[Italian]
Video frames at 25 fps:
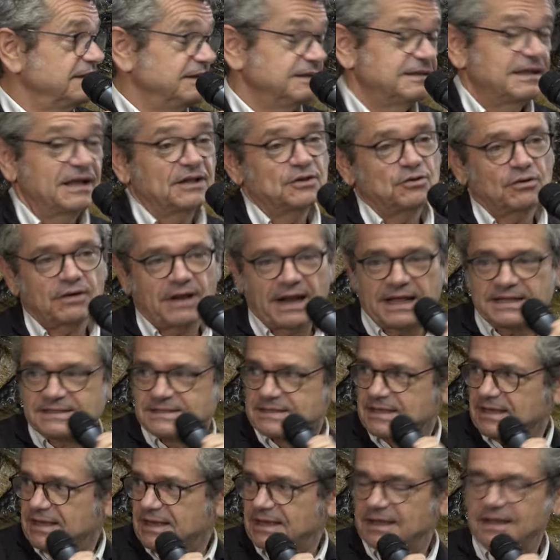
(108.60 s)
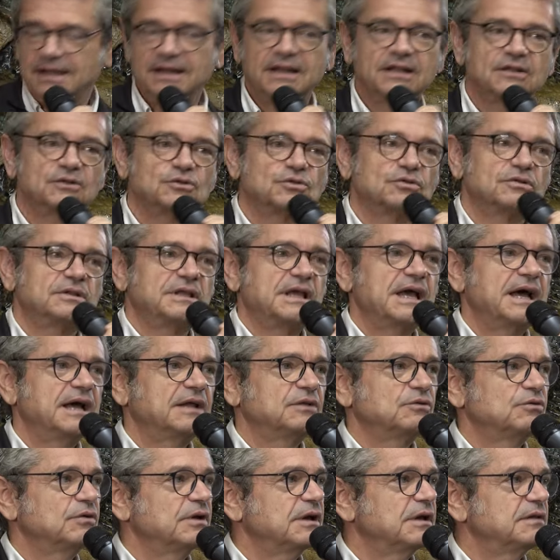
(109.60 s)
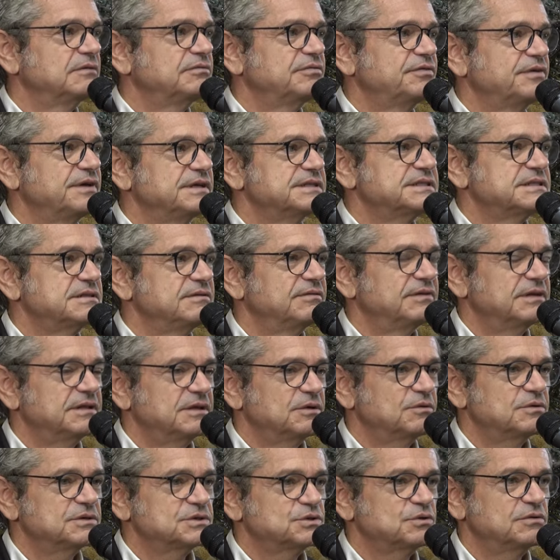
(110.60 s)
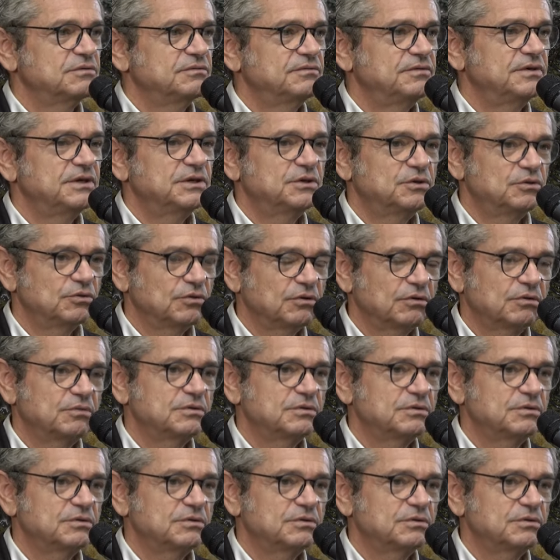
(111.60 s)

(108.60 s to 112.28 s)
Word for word: intanto grazie all'Antoniano e al festival di questo invito,